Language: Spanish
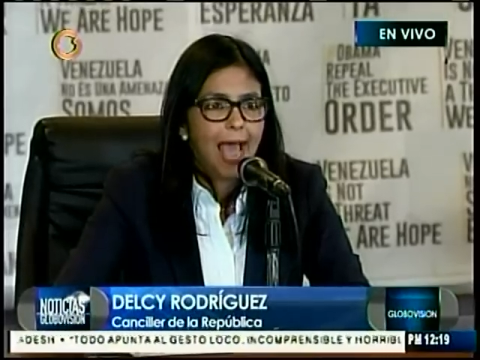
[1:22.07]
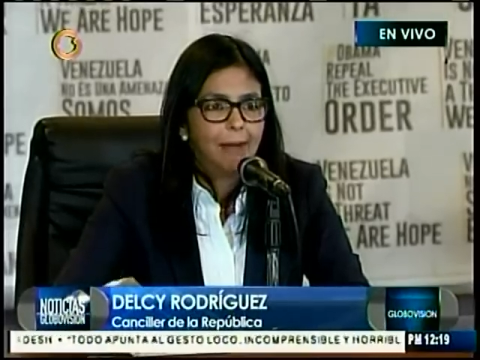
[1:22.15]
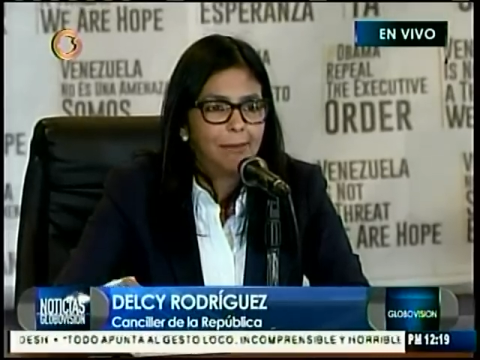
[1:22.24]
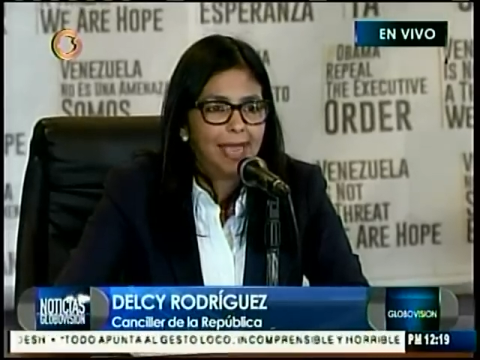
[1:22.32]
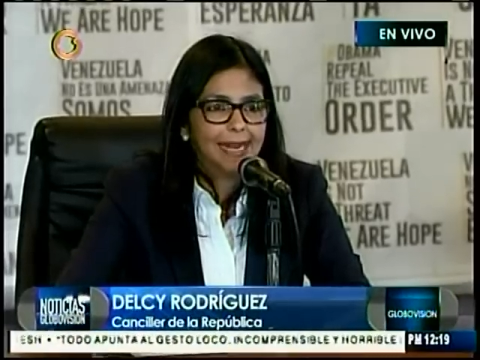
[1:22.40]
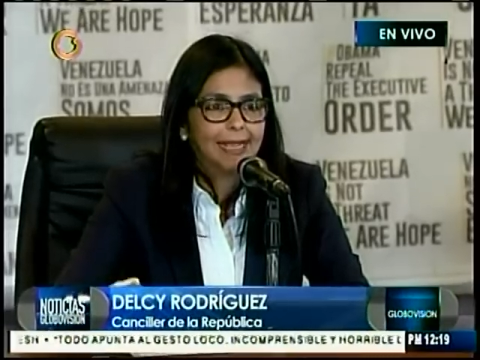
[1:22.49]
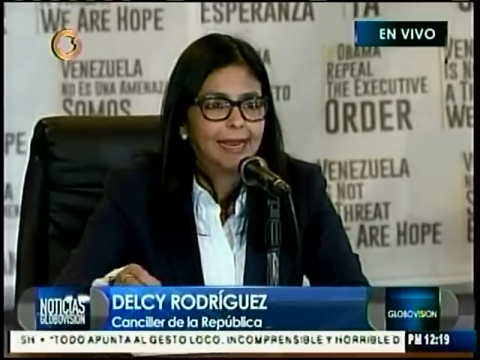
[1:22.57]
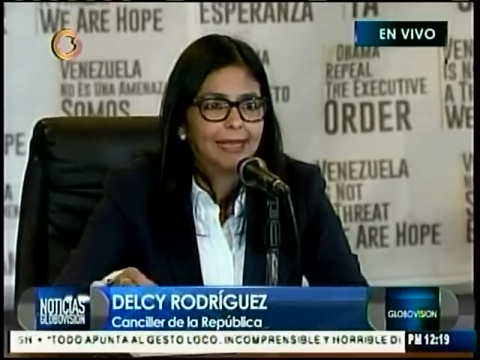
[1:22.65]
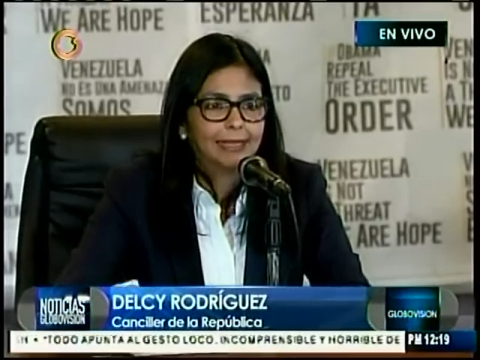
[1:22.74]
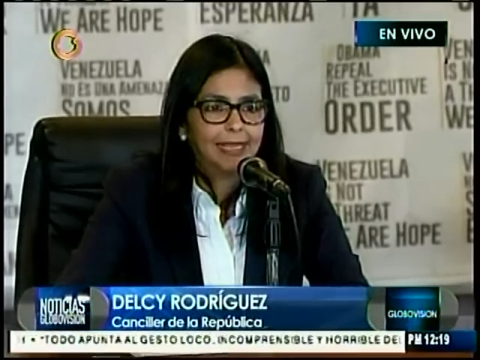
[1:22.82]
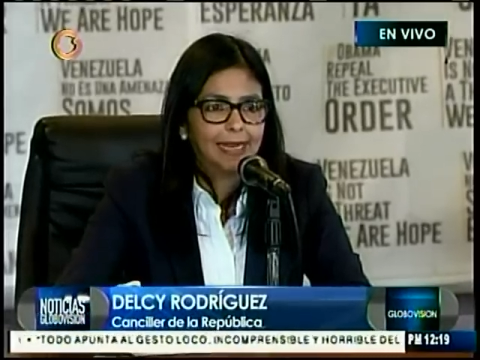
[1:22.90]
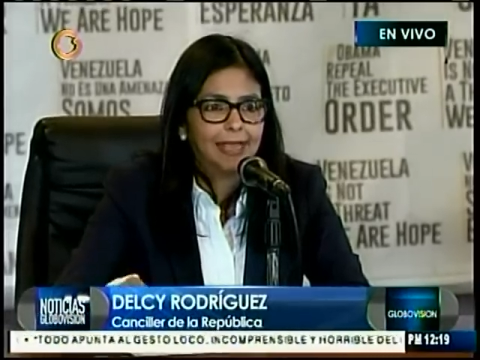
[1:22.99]
América
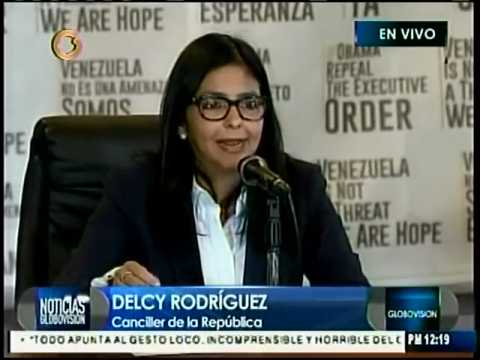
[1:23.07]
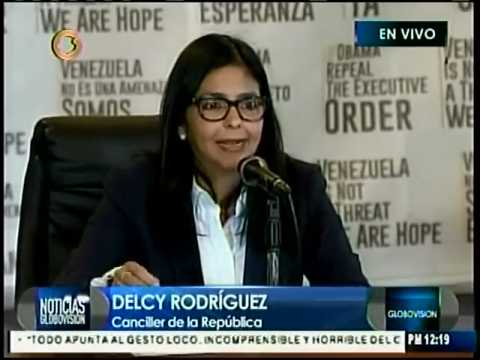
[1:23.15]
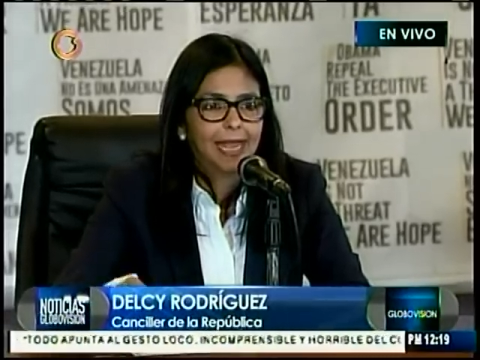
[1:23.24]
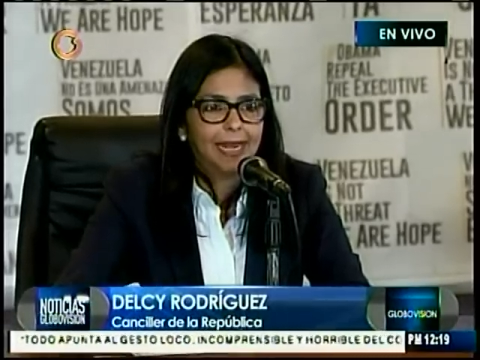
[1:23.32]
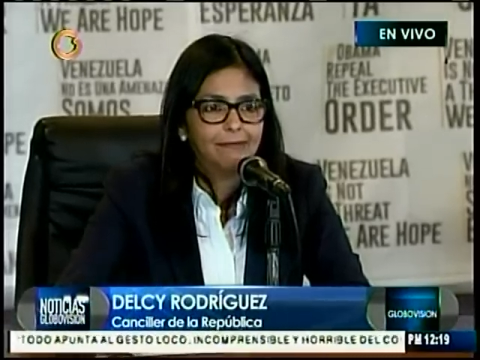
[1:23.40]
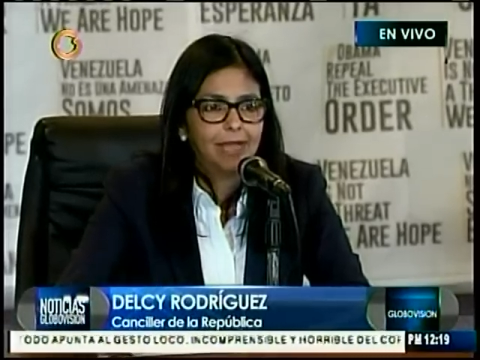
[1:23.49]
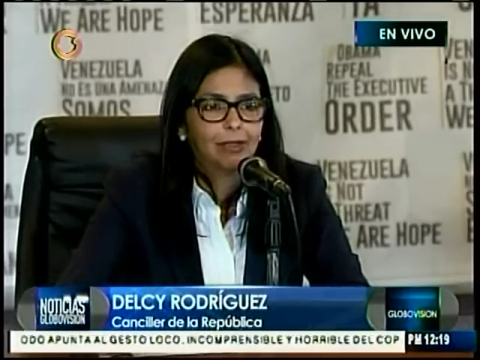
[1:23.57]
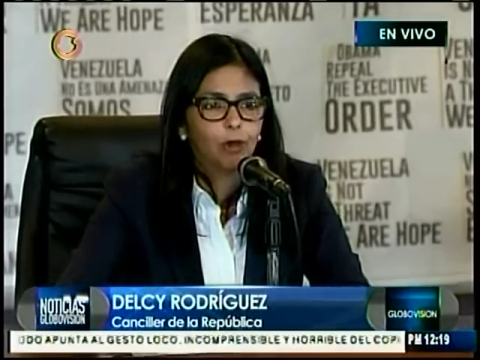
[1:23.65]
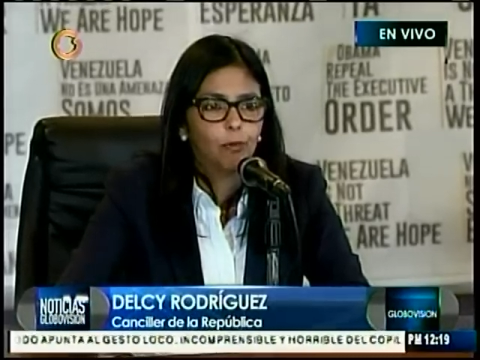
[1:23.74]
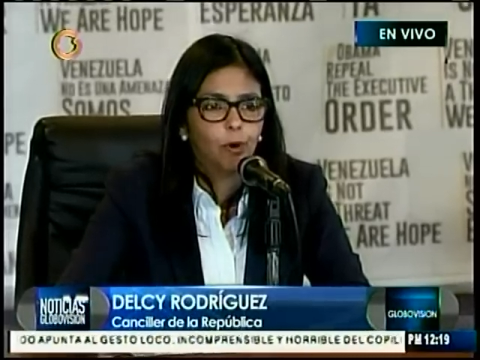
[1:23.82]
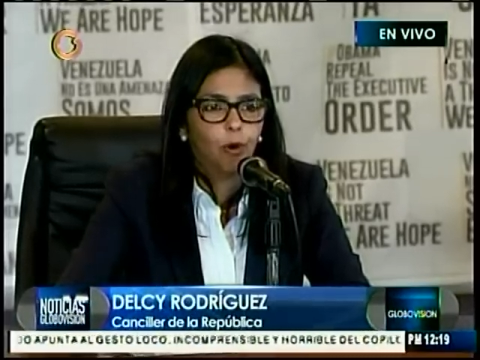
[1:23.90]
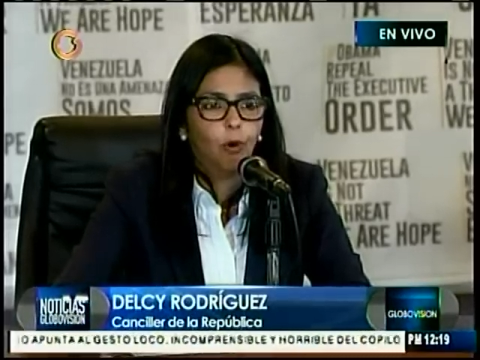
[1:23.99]
Latina y el Caribe
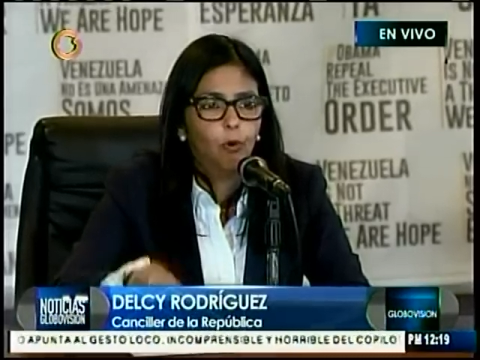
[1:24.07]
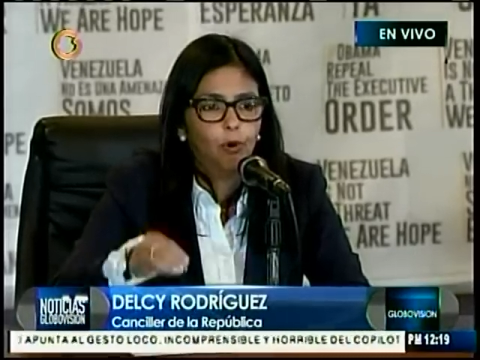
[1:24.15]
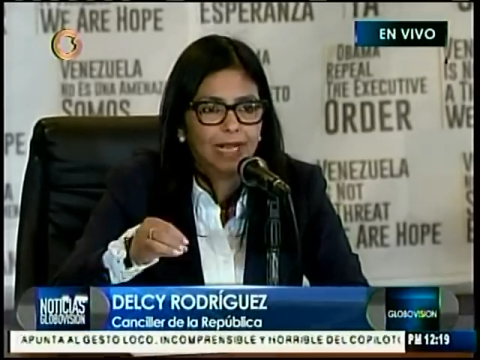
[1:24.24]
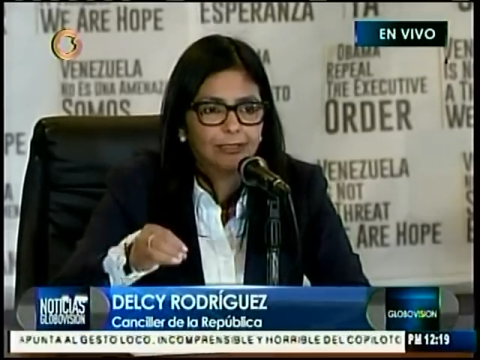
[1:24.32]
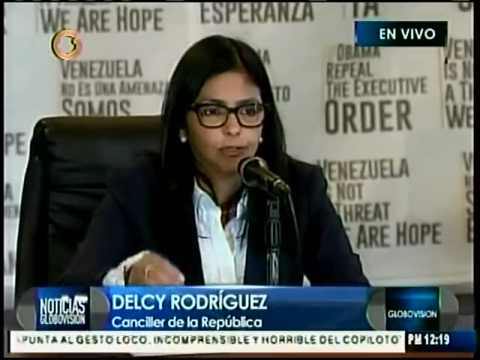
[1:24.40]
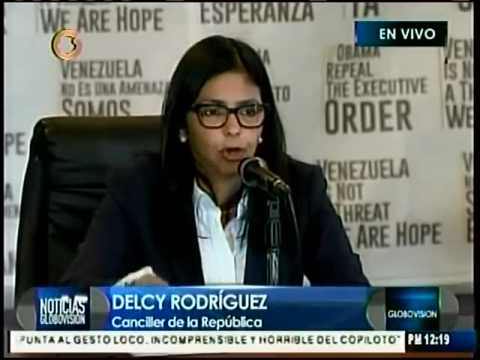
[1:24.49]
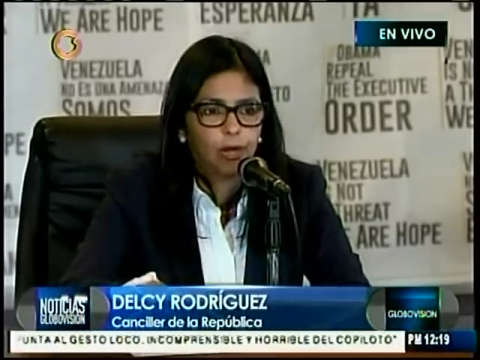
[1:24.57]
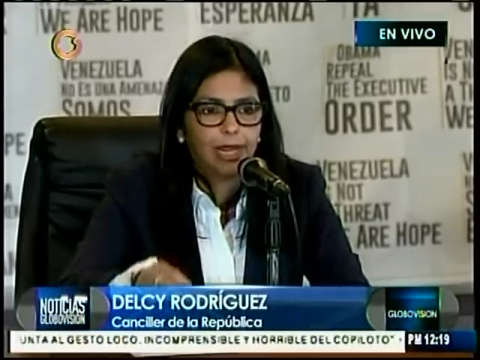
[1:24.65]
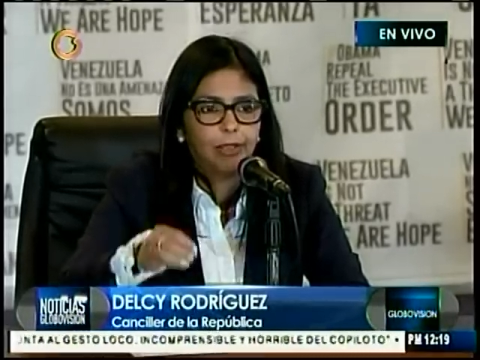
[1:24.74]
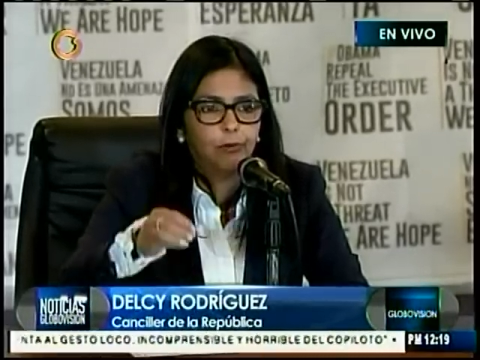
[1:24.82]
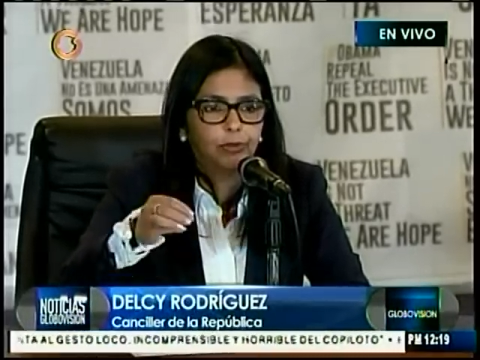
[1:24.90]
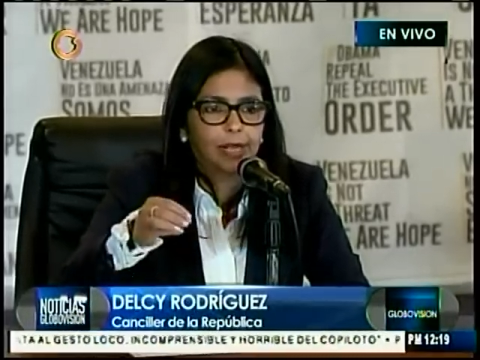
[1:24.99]
como una
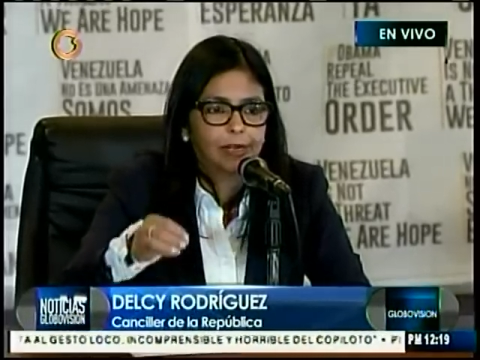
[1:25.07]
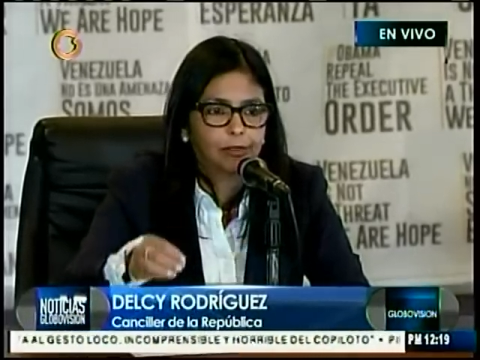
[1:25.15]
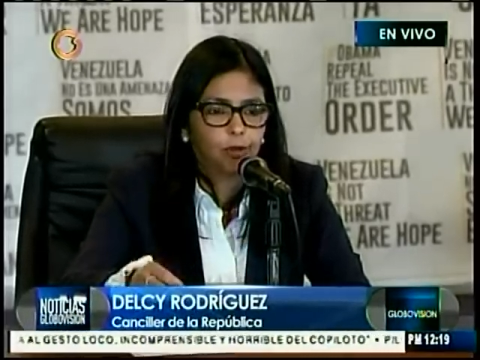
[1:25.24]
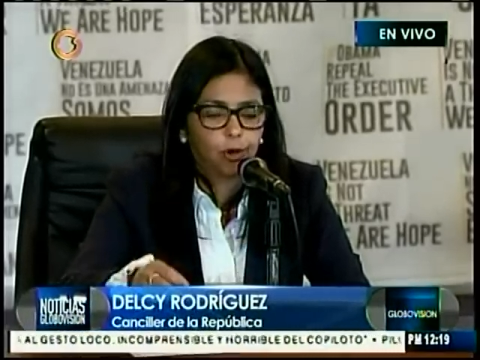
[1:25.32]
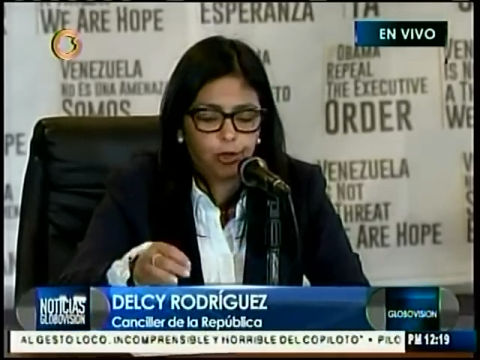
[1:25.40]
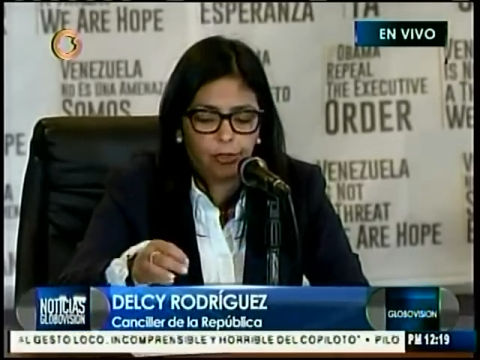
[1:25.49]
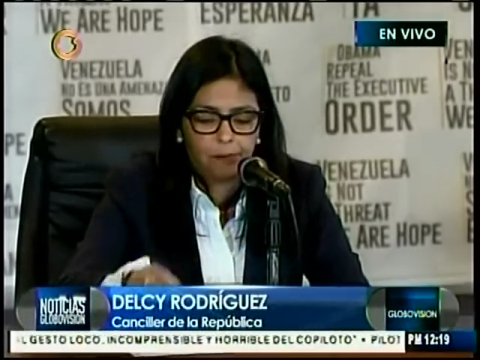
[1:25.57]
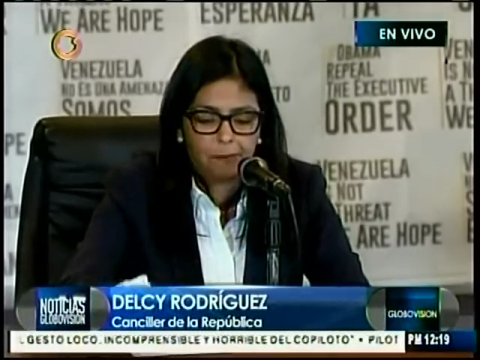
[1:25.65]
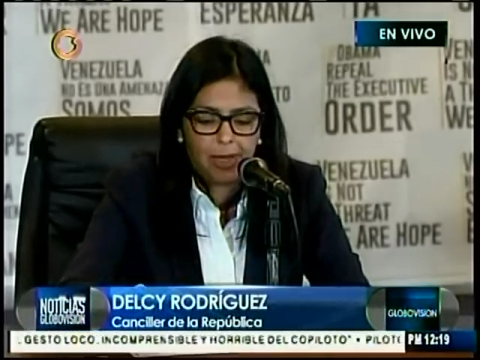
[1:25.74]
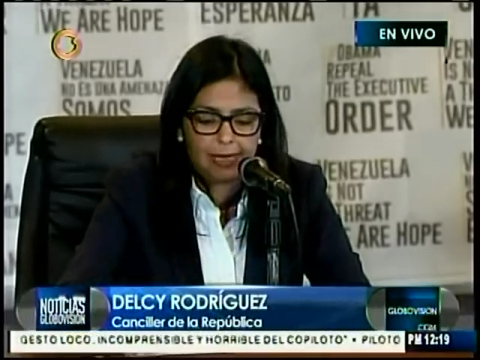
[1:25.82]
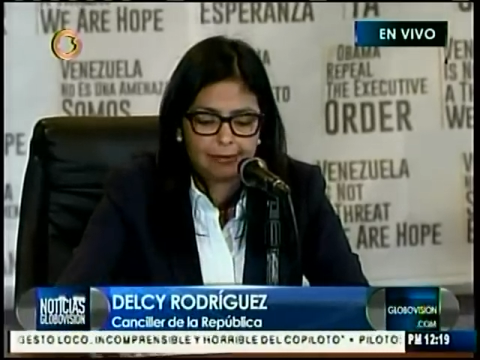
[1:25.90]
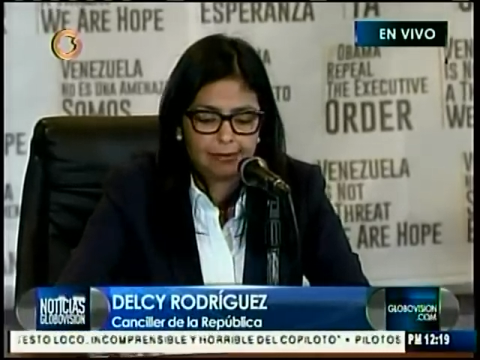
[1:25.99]
zona y un territorio de
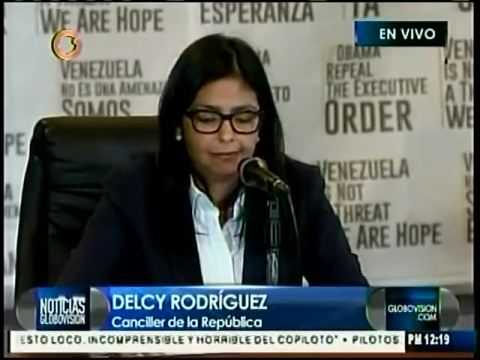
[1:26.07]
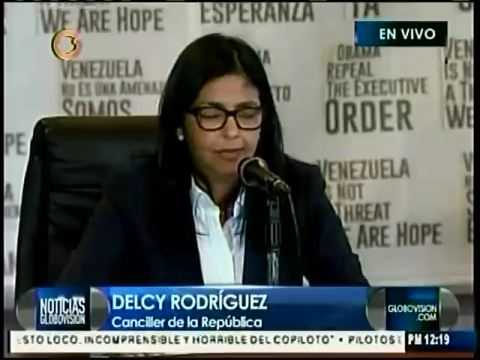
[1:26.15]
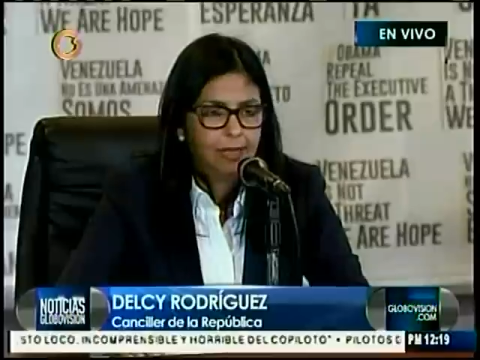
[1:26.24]
paz,